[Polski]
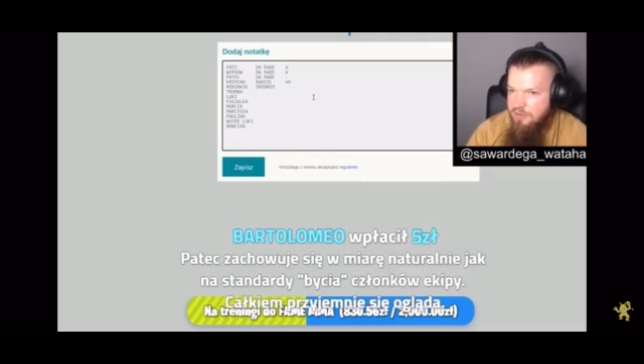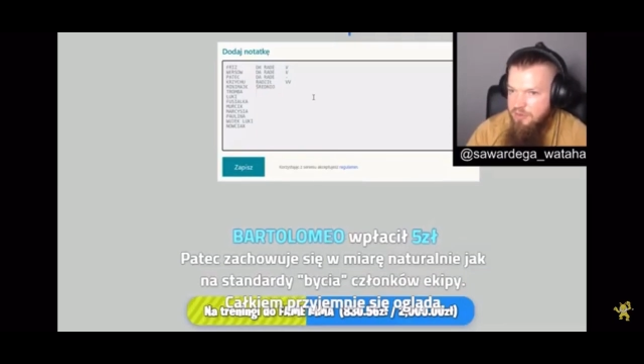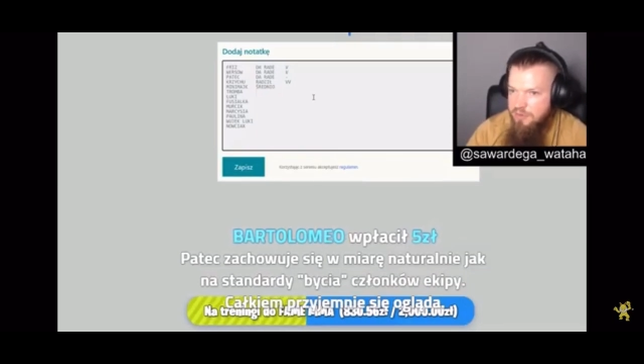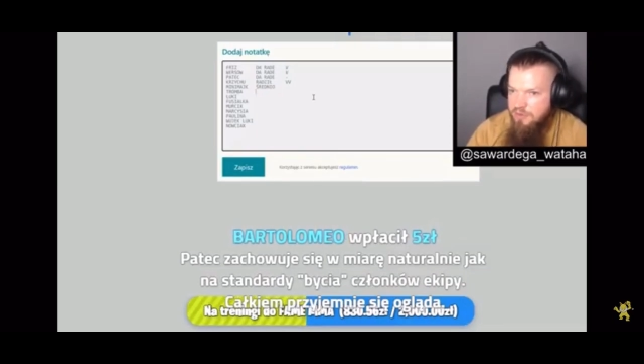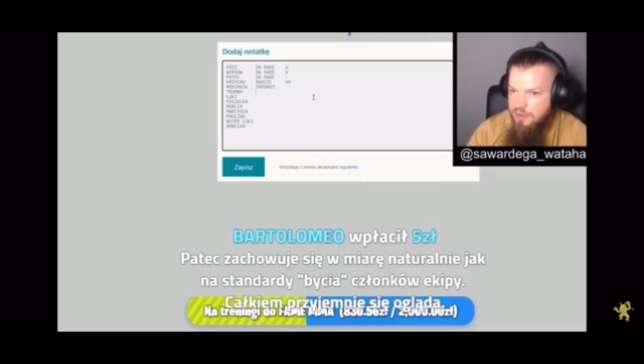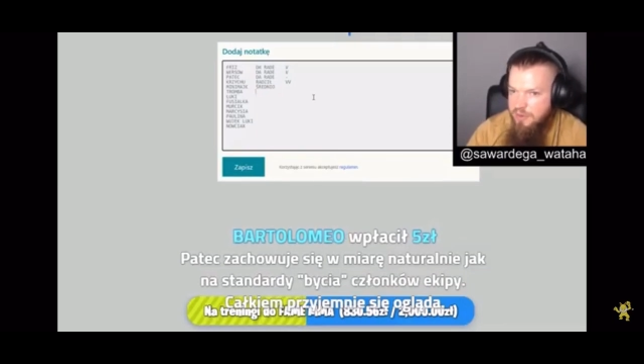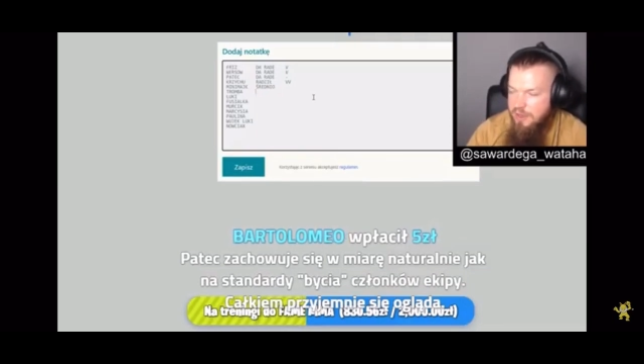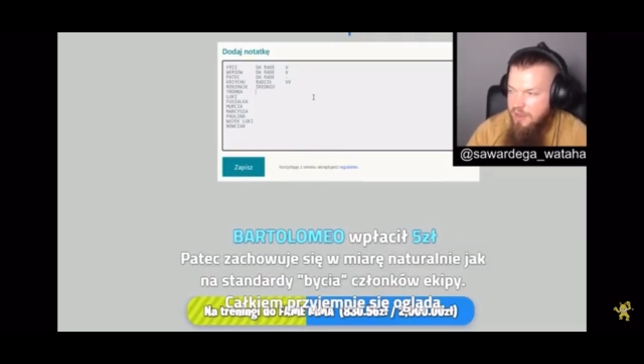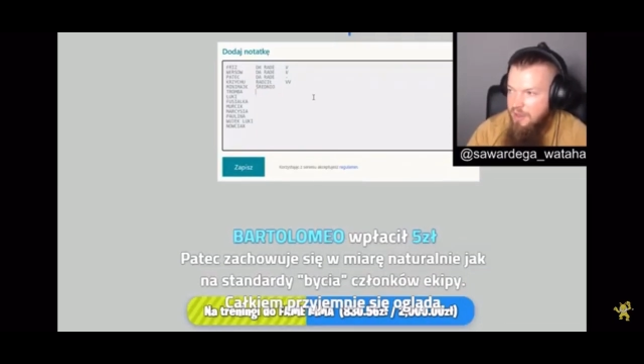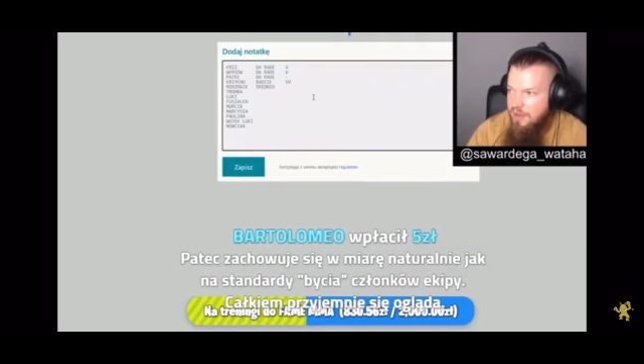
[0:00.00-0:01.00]
żeby
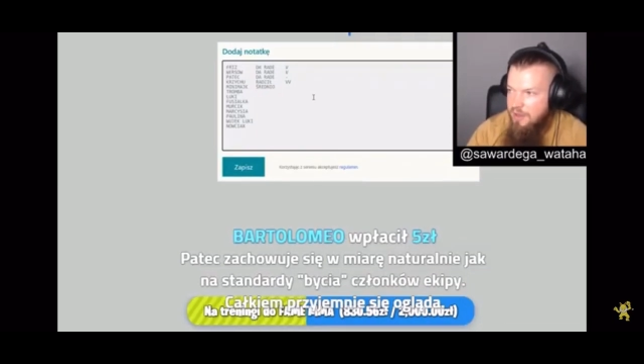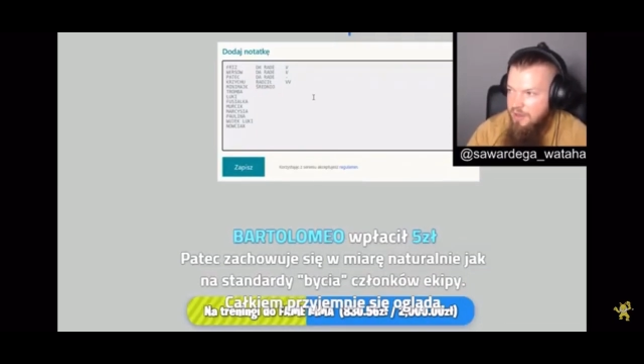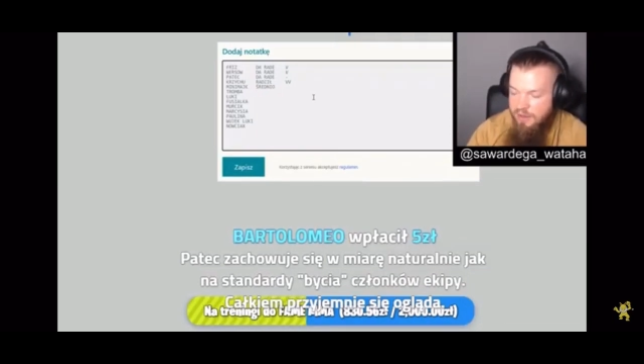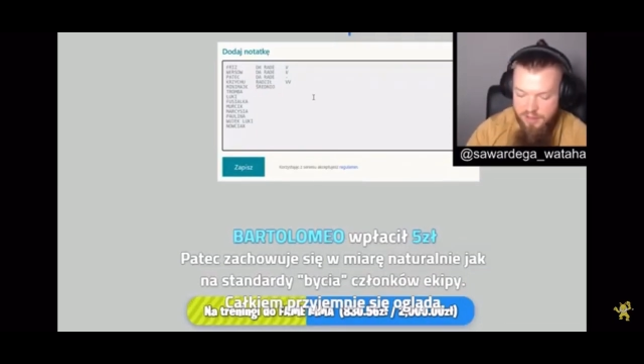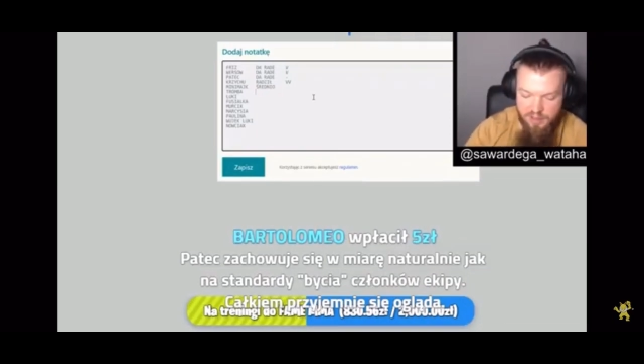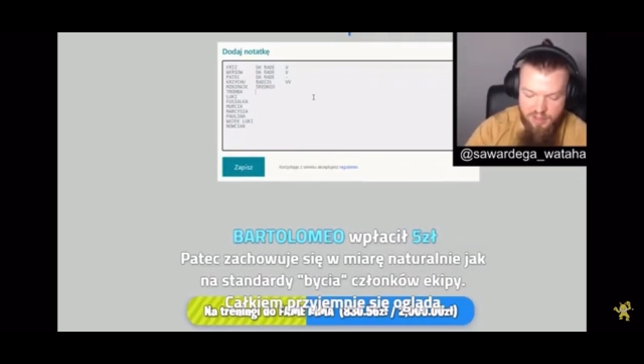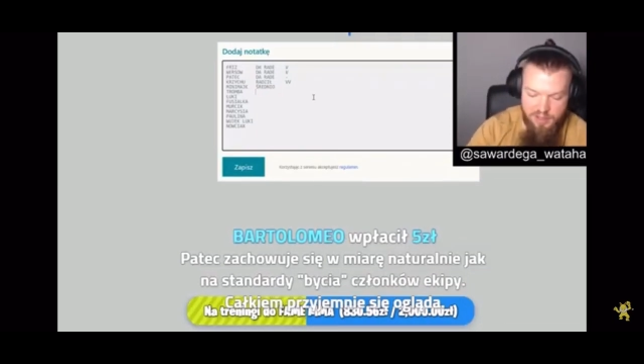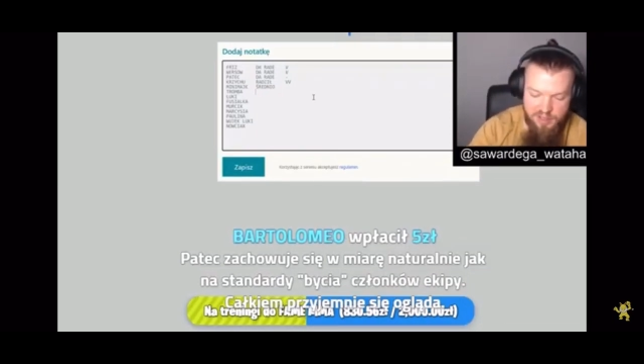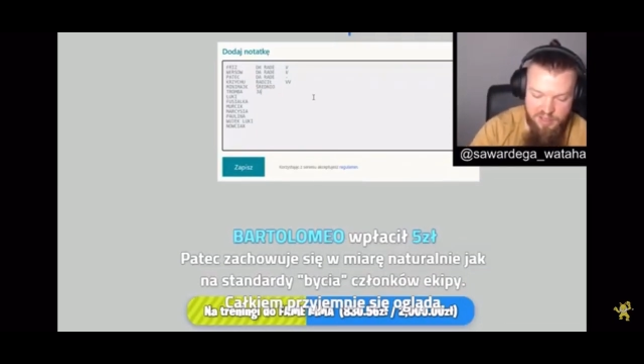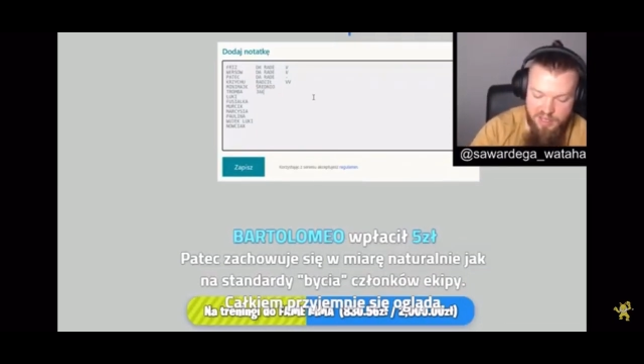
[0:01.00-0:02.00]
sobie
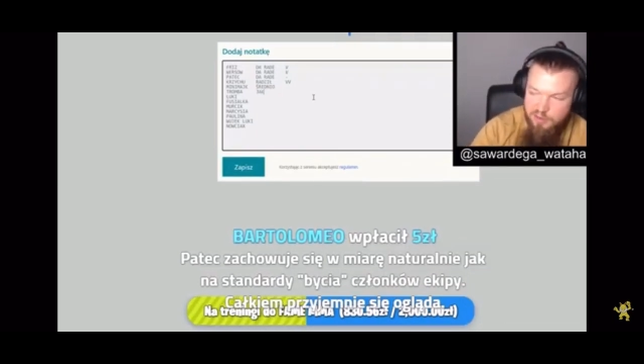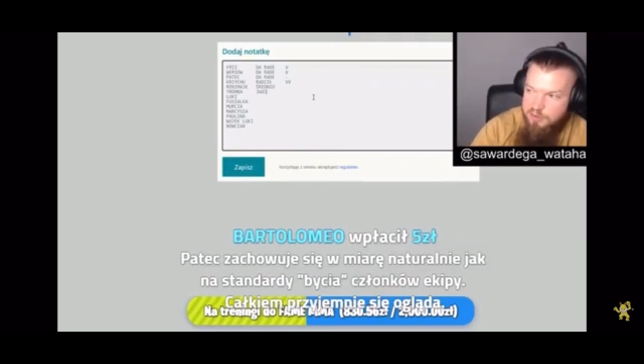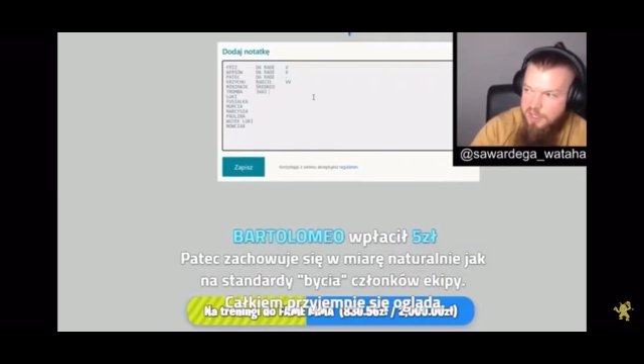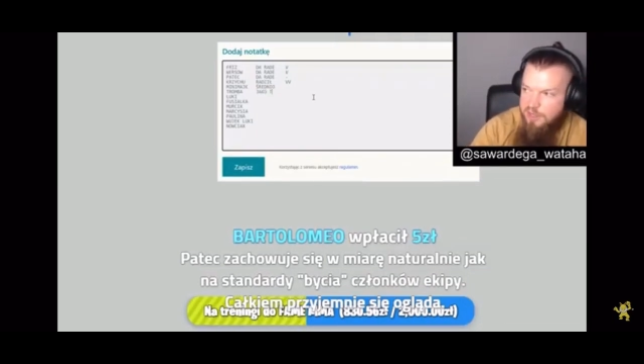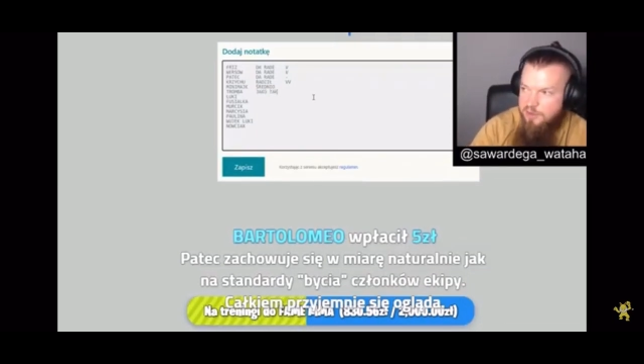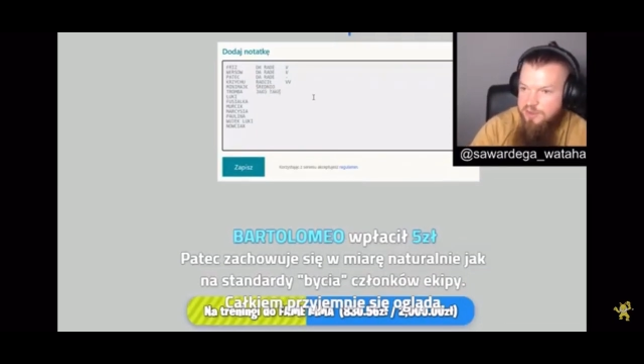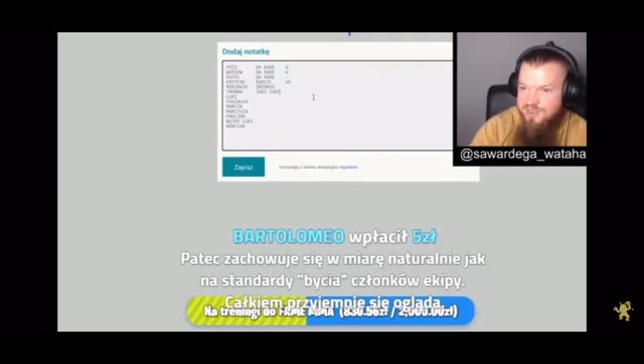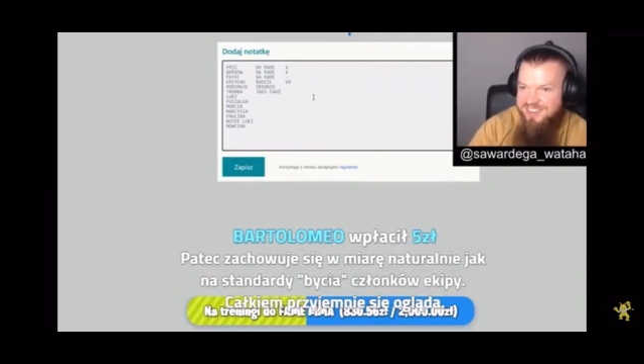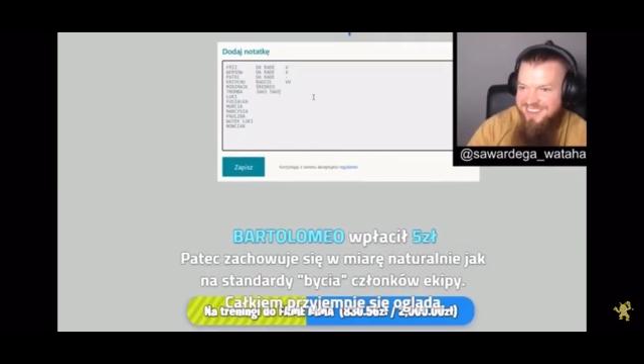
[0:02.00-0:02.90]
jako tako.